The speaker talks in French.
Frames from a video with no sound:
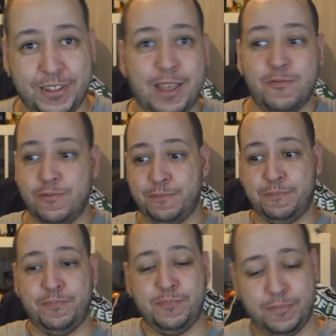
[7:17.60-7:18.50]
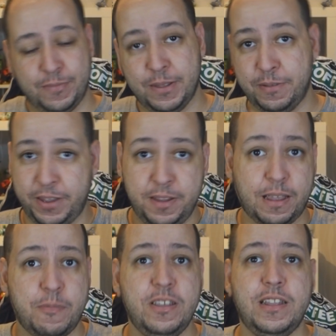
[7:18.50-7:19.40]
C'est très bon. C'est une
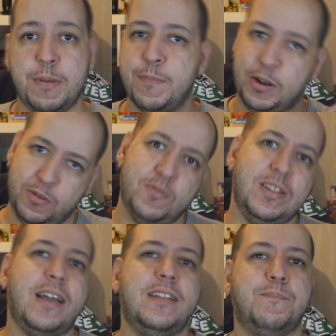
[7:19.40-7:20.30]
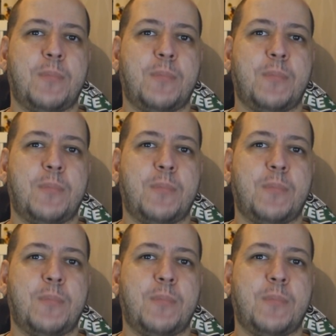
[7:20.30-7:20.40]
très bonne idée, mais maintenant faut que tu